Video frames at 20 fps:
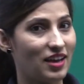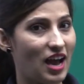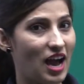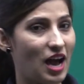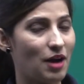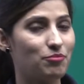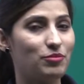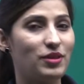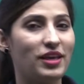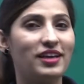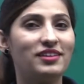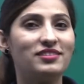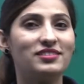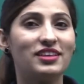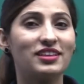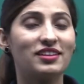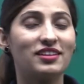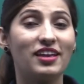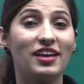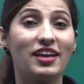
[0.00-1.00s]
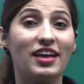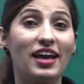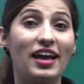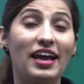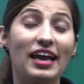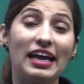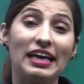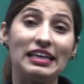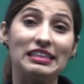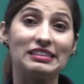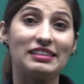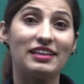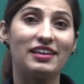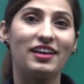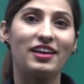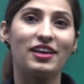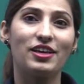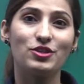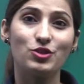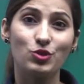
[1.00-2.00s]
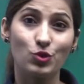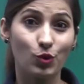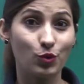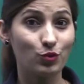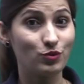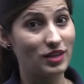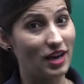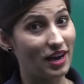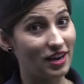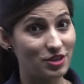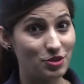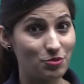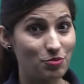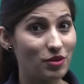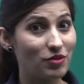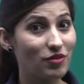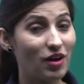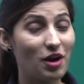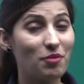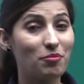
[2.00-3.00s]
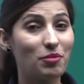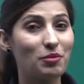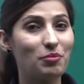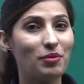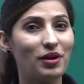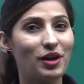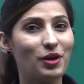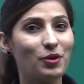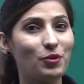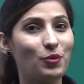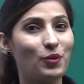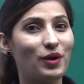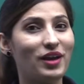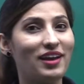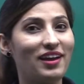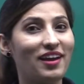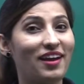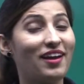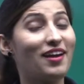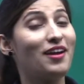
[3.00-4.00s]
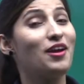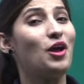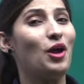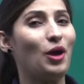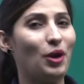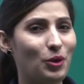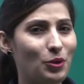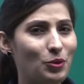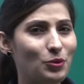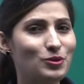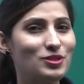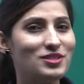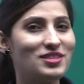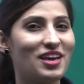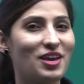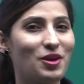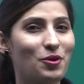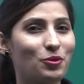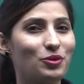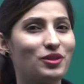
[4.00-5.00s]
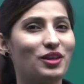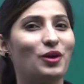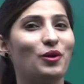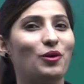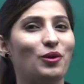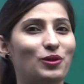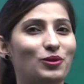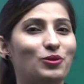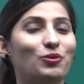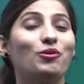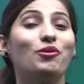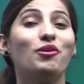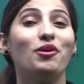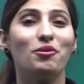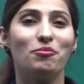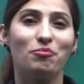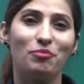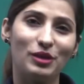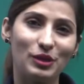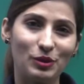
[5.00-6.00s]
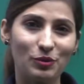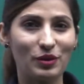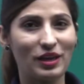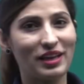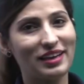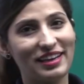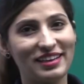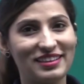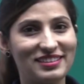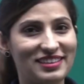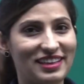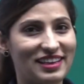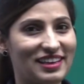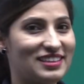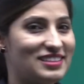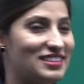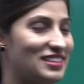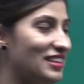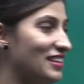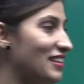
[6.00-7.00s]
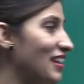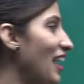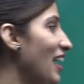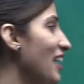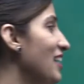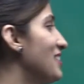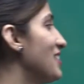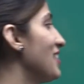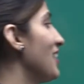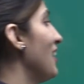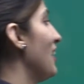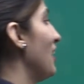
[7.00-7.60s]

आप देख सकते हैं इस तरह के स्टोव्स आज भी वहाँ पर पड़े हुए हैं यूज़ नहीं होते ऑल दो बट यू कैन ईजिली सी राइट